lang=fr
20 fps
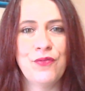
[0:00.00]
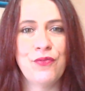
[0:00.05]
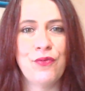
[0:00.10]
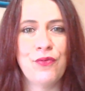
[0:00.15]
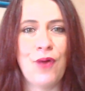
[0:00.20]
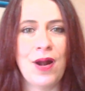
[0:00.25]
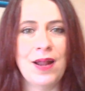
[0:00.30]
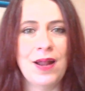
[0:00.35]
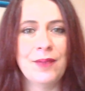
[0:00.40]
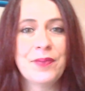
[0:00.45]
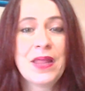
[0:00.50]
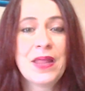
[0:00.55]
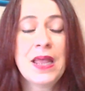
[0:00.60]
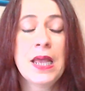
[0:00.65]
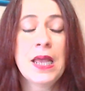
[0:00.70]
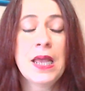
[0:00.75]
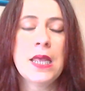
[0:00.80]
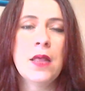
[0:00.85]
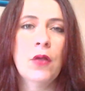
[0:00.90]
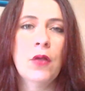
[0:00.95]
Voilà.
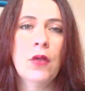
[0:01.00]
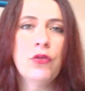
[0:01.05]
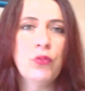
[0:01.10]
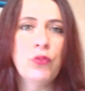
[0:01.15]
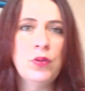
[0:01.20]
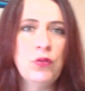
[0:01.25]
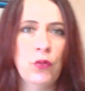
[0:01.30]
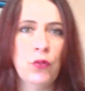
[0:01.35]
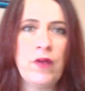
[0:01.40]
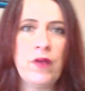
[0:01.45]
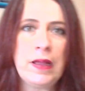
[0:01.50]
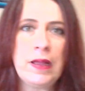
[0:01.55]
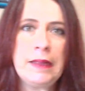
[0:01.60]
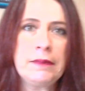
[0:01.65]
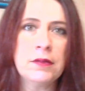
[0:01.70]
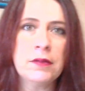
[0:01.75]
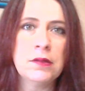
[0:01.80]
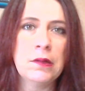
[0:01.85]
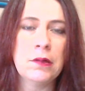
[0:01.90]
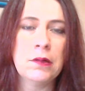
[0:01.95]
Et ensuite, on va
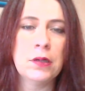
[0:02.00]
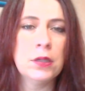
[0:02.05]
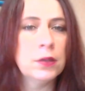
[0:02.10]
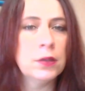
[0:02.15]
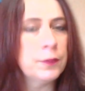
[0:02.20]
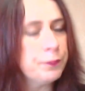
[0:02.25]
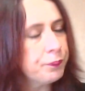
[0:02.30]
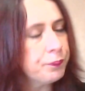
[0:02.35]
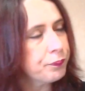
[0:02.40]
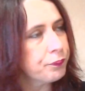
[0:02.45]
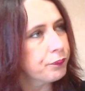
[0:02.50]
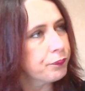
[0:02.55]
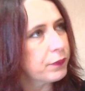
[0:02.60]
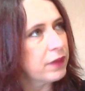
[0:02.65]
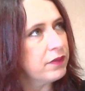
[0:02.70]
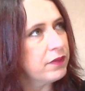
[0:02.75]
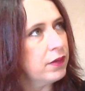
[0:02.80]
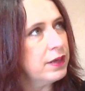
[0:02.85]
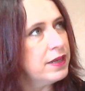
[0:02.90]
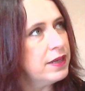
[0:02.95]
être dans, le,
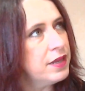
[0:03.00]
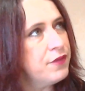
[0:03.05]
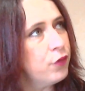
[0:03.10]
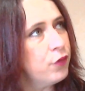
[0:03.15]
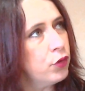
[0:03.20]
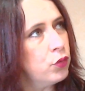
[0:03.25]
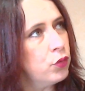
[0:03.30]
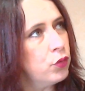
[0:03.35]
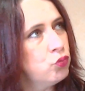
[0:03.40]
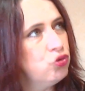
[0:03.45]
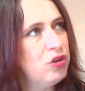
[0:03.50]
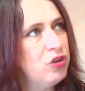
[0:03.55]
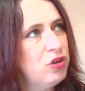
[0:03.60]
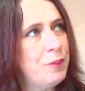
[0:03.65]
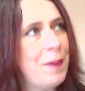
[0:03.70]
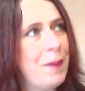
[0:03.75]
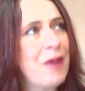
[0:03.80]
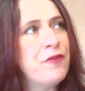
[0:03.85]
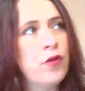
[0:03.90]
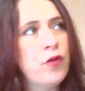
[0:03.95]
dans les livres où je j'ai
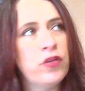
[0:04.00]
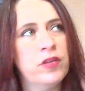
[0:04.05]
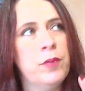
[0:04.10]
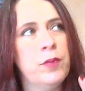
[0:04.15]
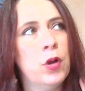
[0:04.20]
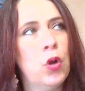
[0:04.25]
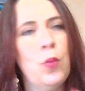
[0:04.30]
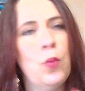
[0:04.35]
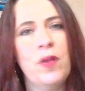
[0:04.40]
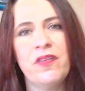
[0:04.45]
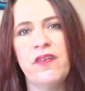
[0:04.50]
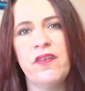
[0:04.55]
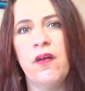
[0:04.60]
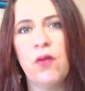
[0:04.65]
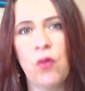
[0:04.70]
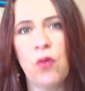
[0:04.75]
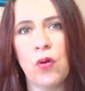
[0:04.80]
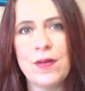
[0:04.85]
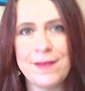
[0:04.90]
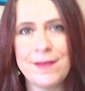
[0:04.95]
pas forcément commencé
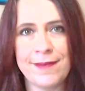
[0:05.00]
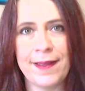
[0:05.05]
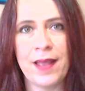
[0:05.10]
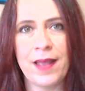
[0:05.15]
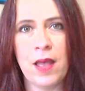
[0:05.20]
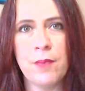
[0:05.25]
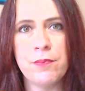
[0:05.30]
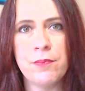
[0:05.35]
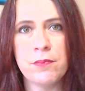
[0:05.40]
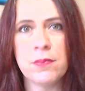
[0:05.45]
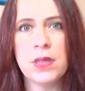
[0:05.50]
encore les sagas,